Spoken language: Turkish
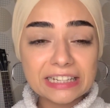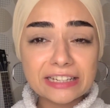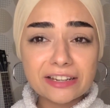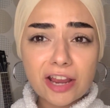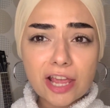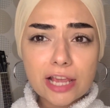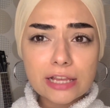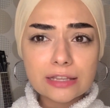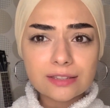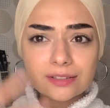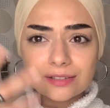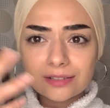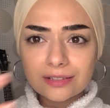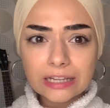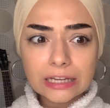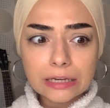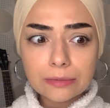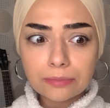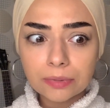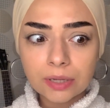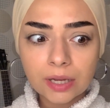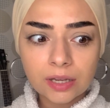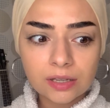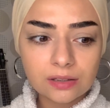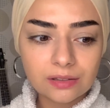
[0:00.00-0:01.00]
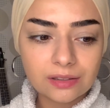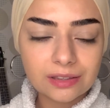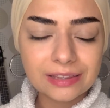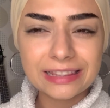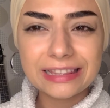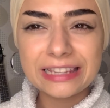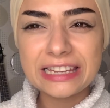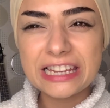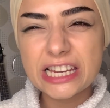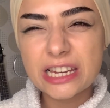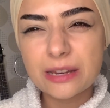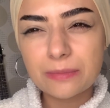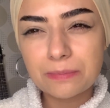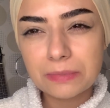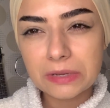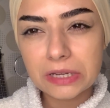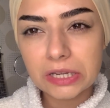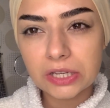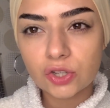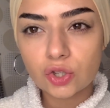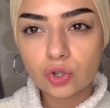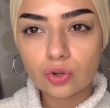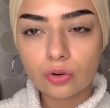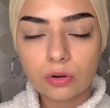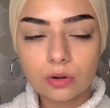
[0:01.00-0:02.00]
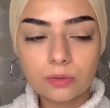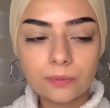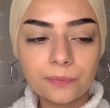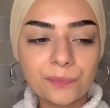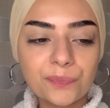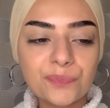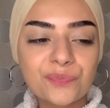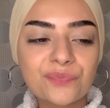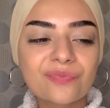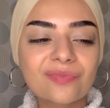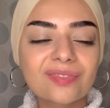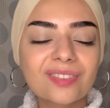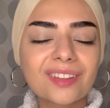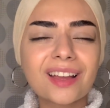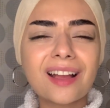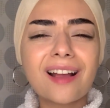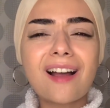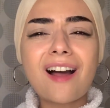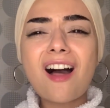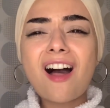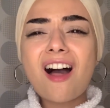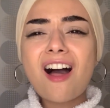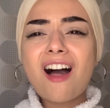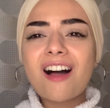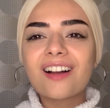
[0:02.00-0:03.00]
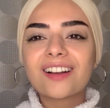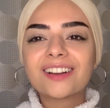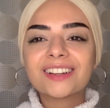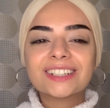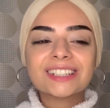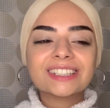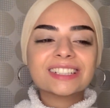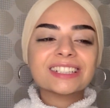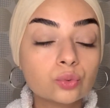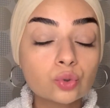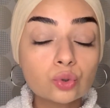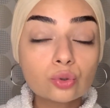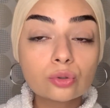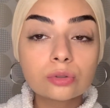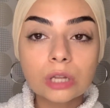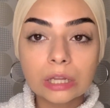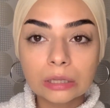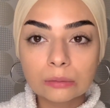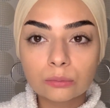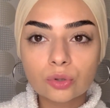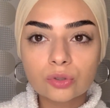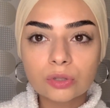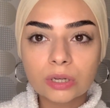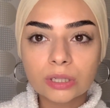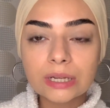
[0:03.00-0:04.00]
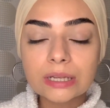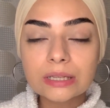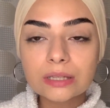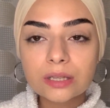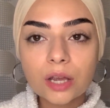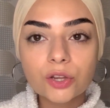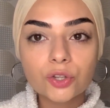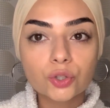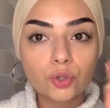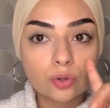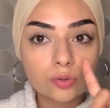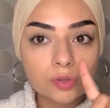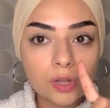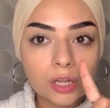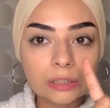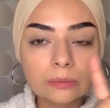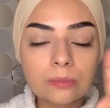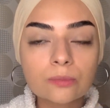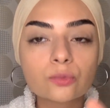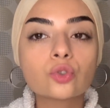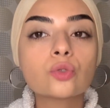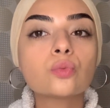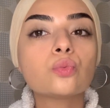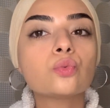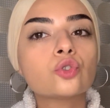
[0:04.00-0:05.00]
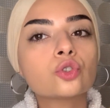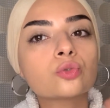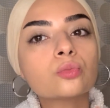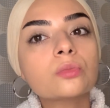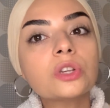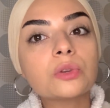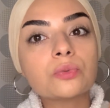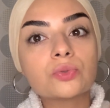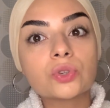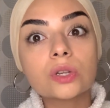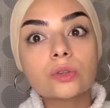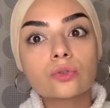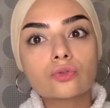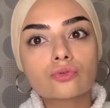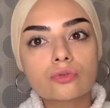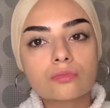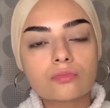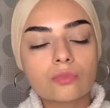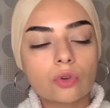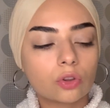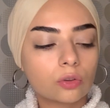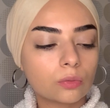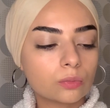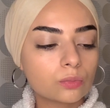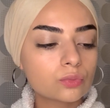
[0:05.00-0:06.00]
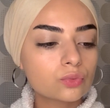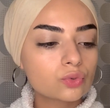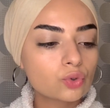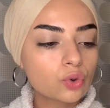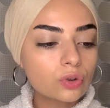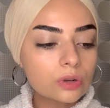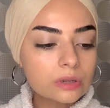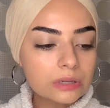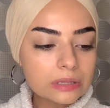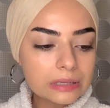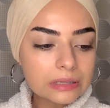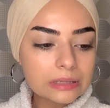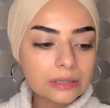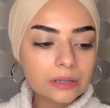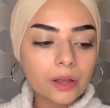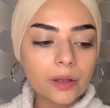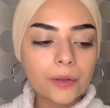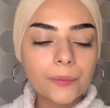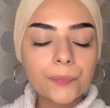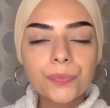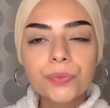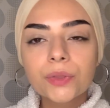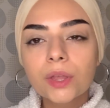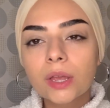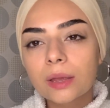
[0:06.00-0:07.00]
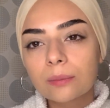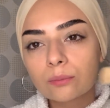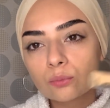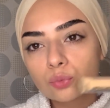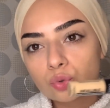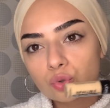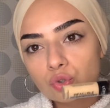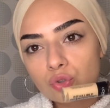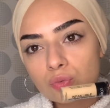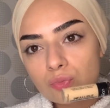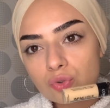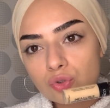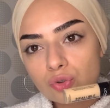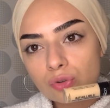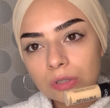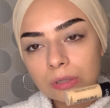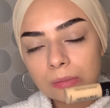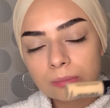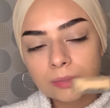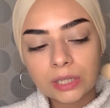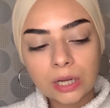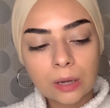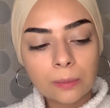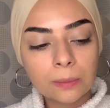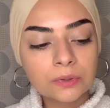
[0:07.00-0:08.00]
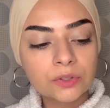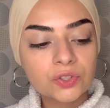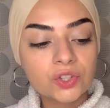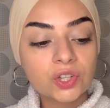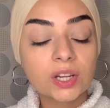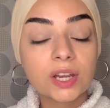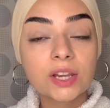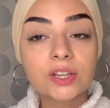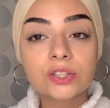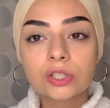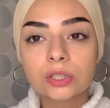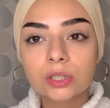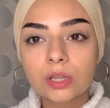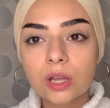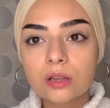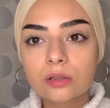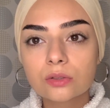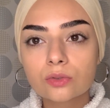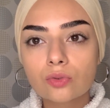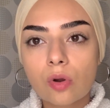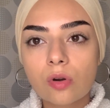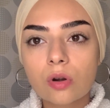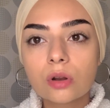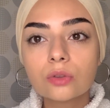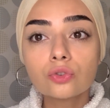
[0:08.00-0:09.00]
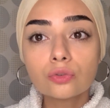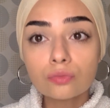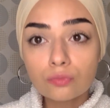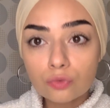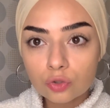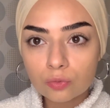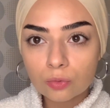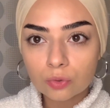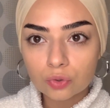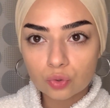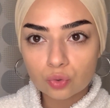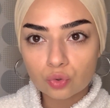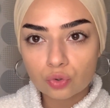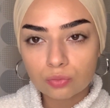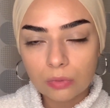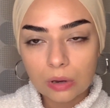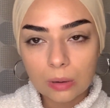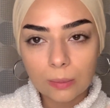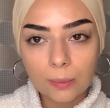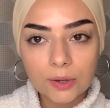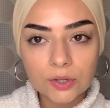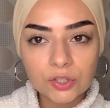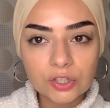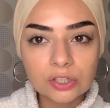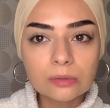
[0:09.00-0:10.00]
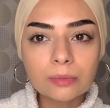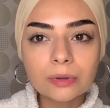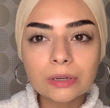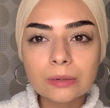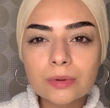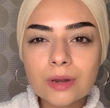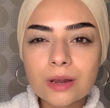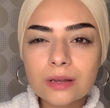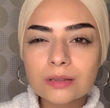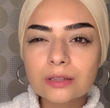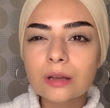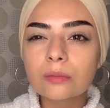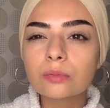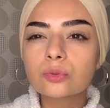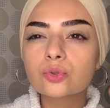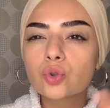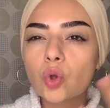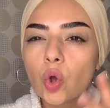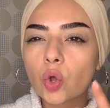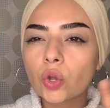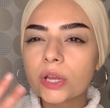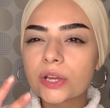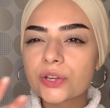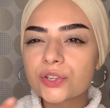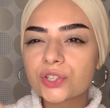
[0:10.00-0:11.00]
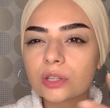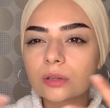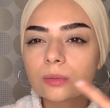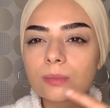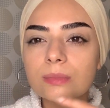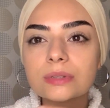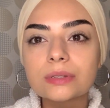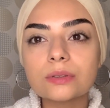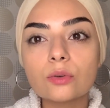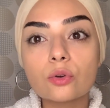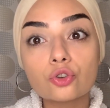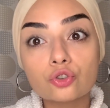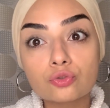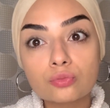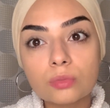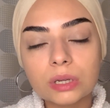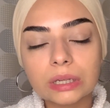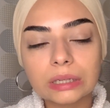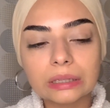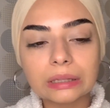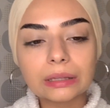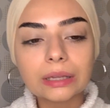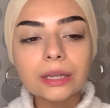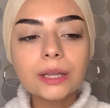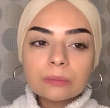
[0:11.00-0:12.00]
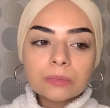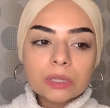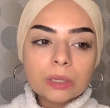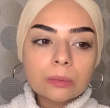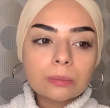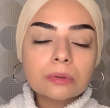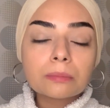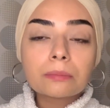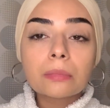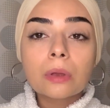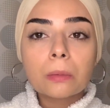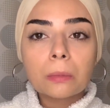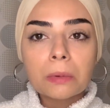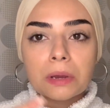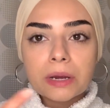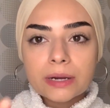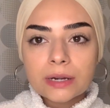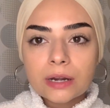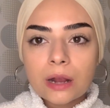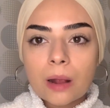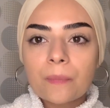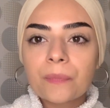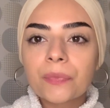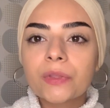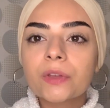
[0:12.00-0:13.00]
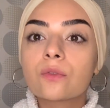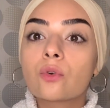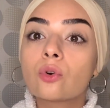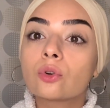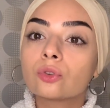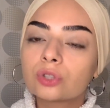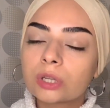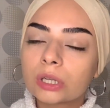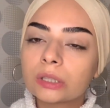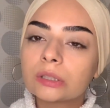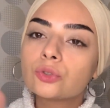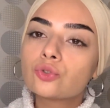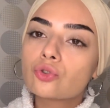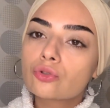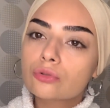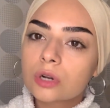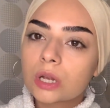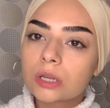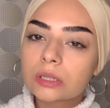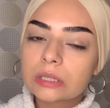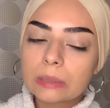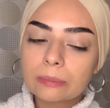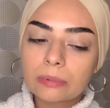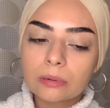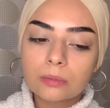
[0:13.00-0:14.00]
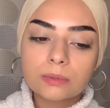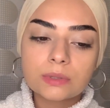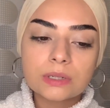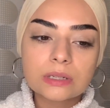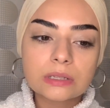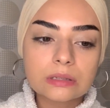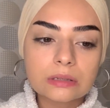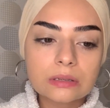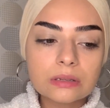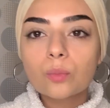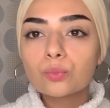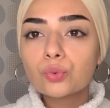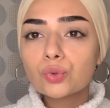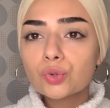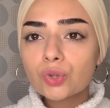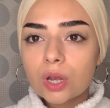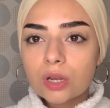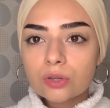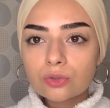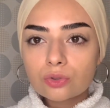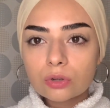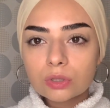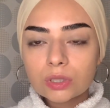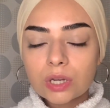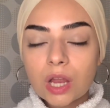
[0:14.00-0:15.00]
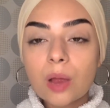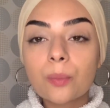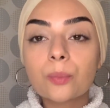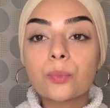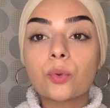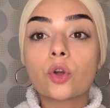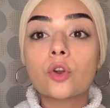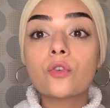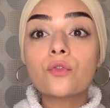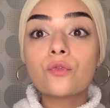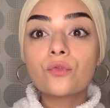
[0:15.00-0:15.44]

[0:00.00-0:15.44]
Razor deyip, geç, deyip geçiyorum. Aa! Bunu kullandım özellikle sadece göz altımı sürüp yüzüme hiçbir şey sürmüyordum. Sonrasında bu tüm yüz bir kapatıcıya geçtikten sonra tüm yüzümü sürmeye başladım ve biraz daha bu ton eşitlemesi hoşuma gitti. Bunun gibi bebek kremle fontanla çok rahat yapabilirsiniz. Bundan sonra ne yapıyorum?